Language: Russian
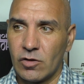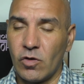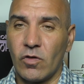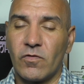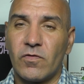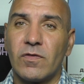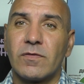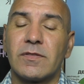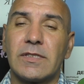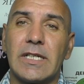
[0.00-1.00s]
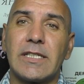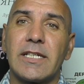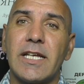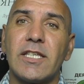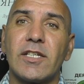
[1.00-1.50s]
то
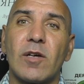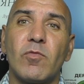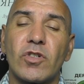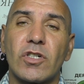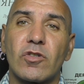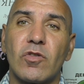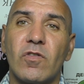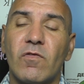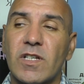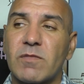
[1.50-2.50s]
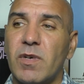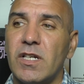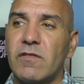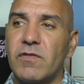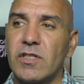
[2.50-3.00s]
энергетика может что?
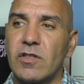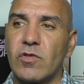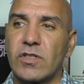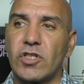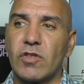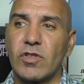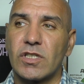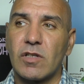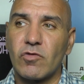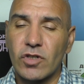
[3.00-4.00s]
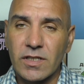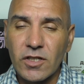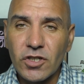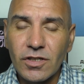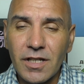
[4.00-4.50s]
Воспалить физику. Из-за чего? Из-за того, что
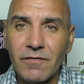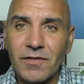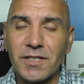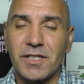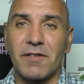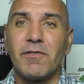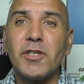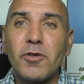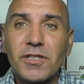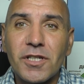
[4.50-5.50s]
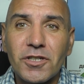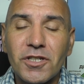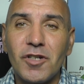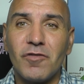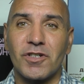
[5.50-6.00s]
истощена физика. Вы ее
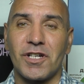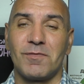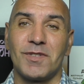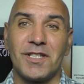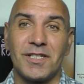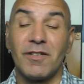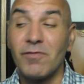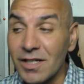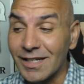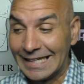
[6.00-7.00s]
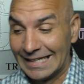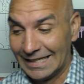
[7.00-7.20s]
истощили, уважаемый зритель. Вы,